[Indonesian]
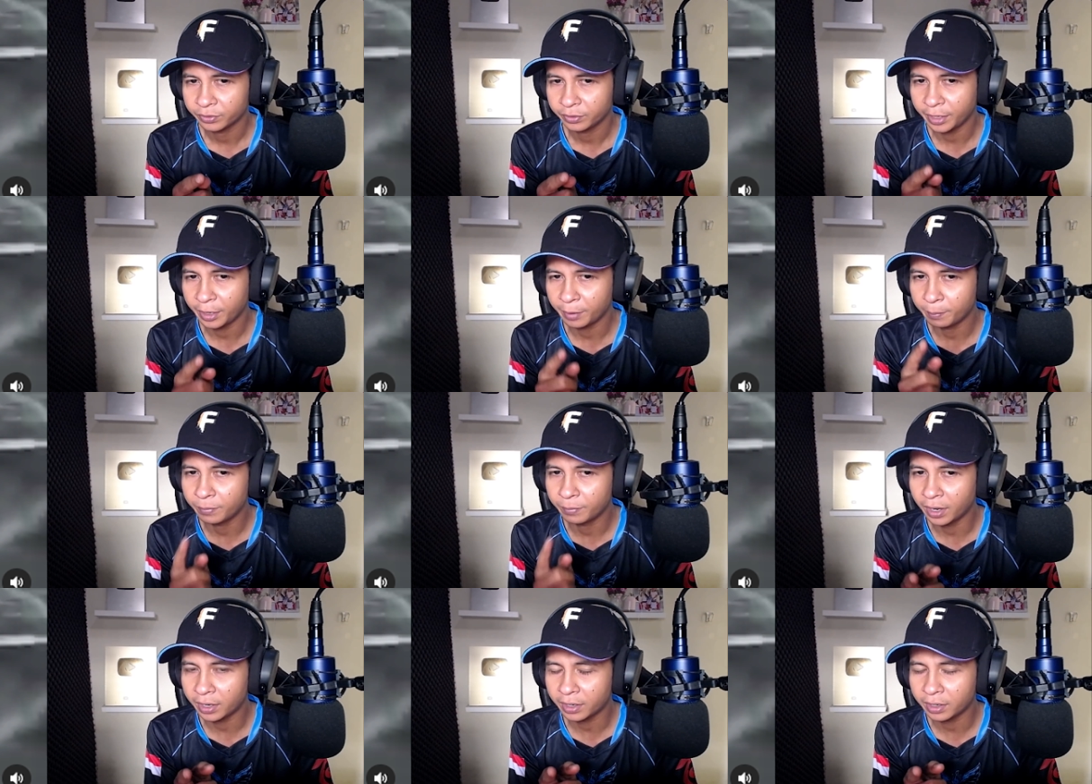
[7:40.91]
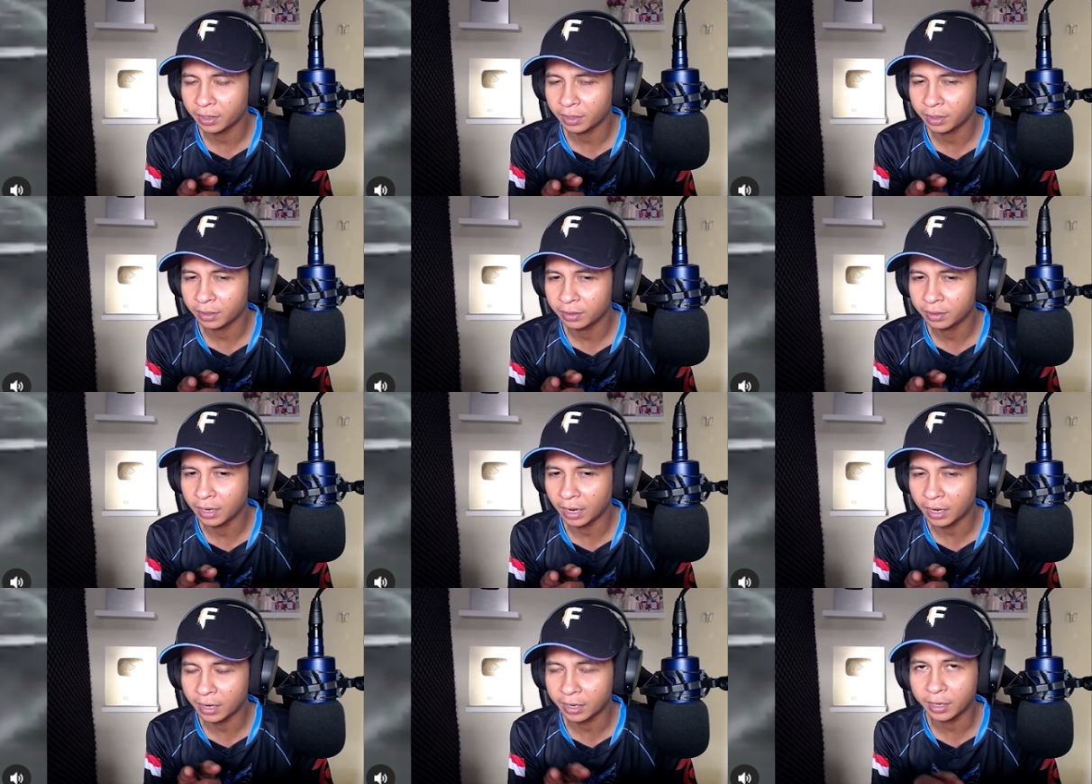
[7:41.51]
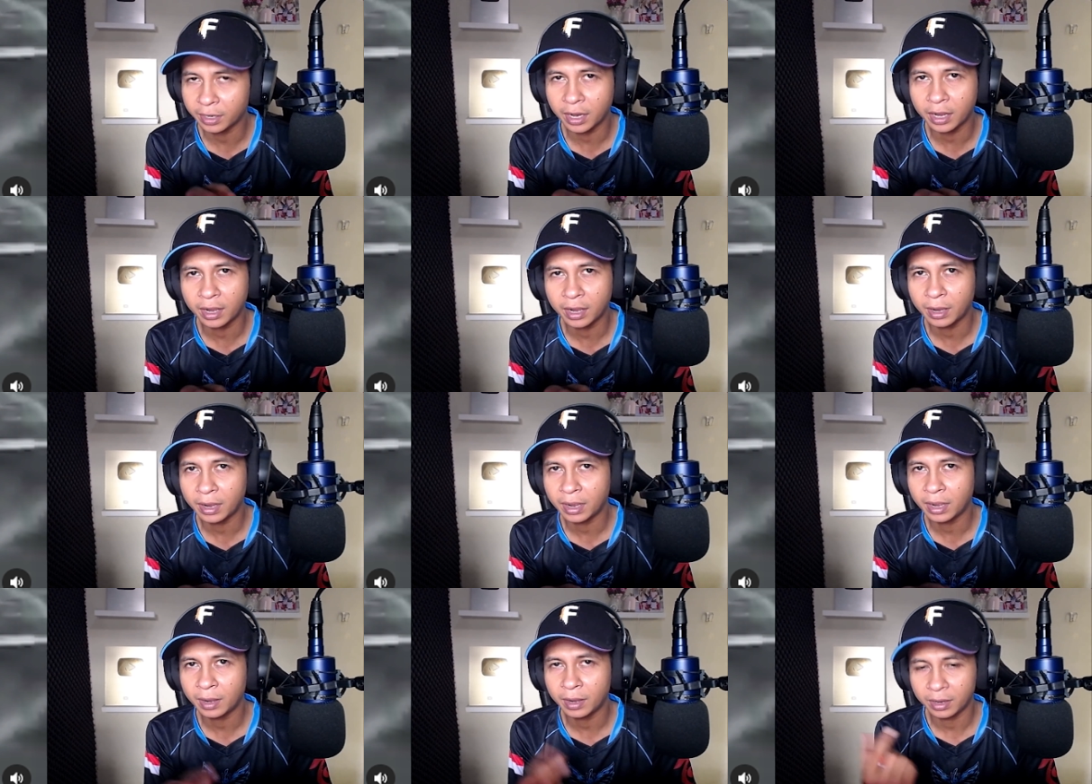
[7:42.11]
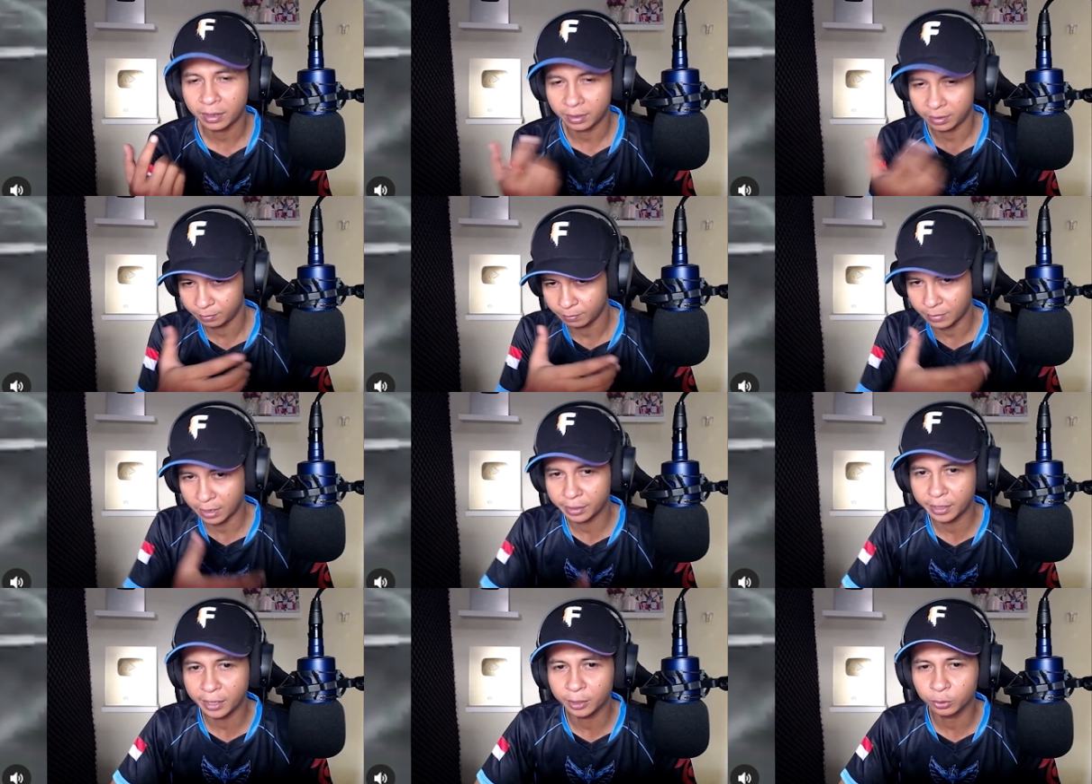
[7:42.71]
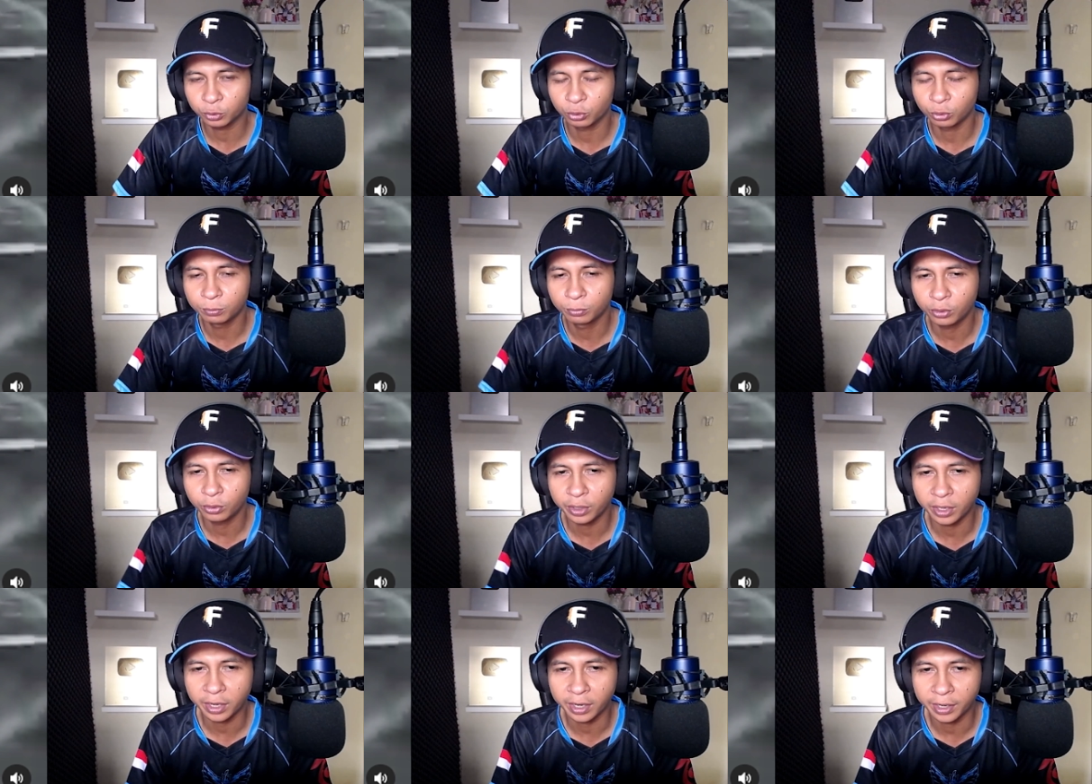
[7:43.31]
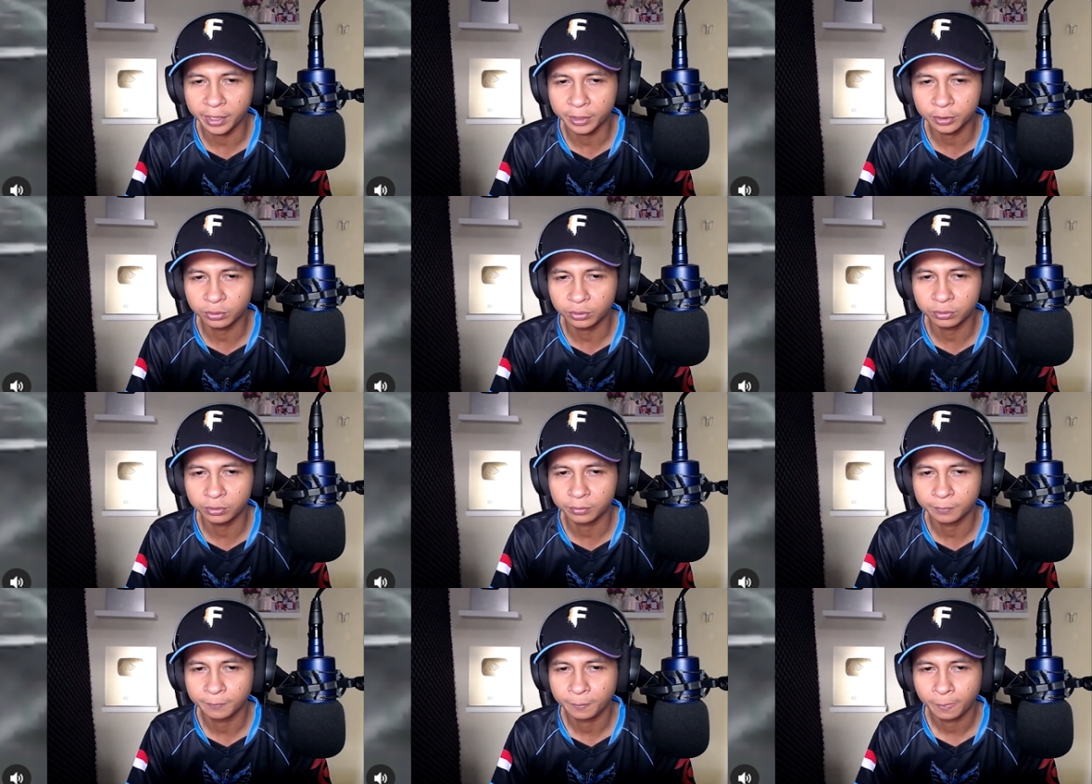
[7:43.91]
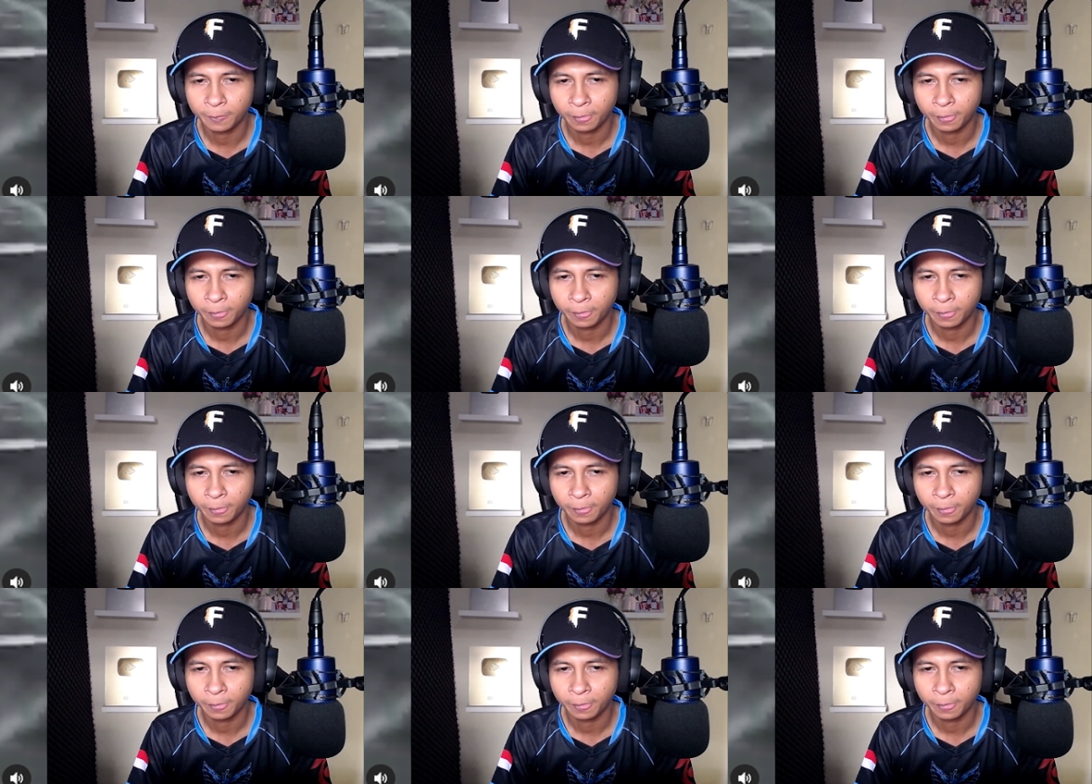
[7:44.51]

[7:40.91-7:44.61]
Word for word: nembak nggak kena bagian tubuh ya itu